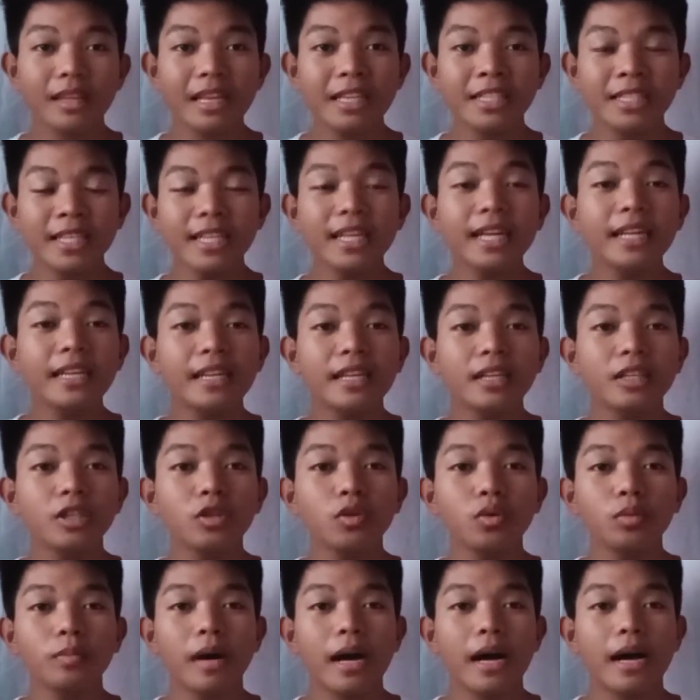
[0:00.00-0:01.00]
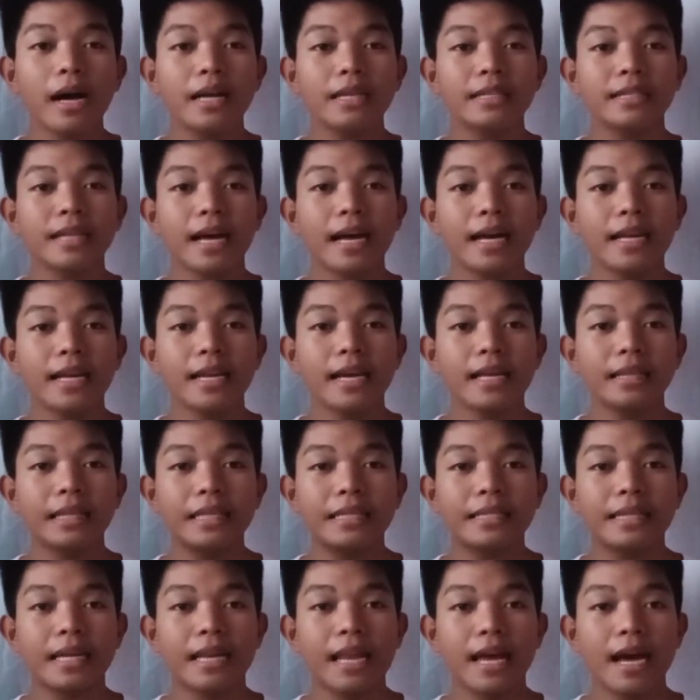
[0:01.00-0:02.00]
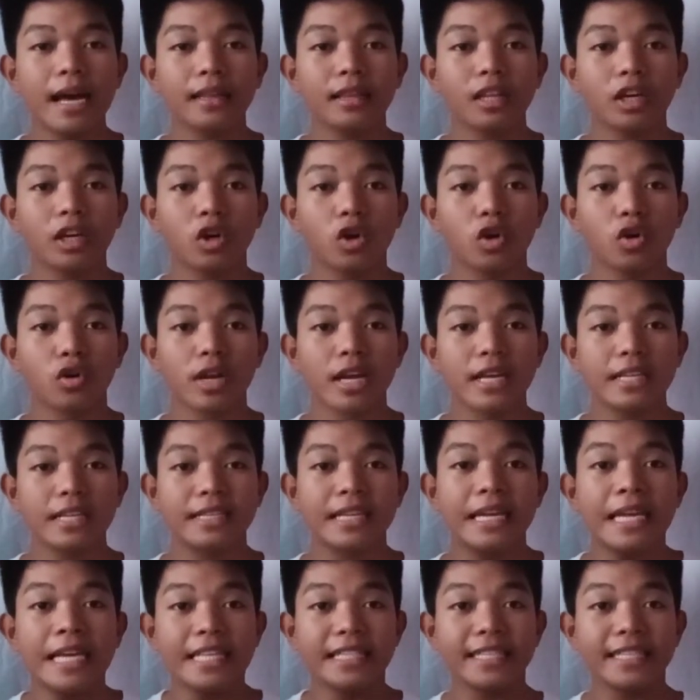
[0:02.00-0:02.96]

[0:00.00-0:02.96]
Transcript: Sigad lang yung maaasahan natin sa lahat ng oras.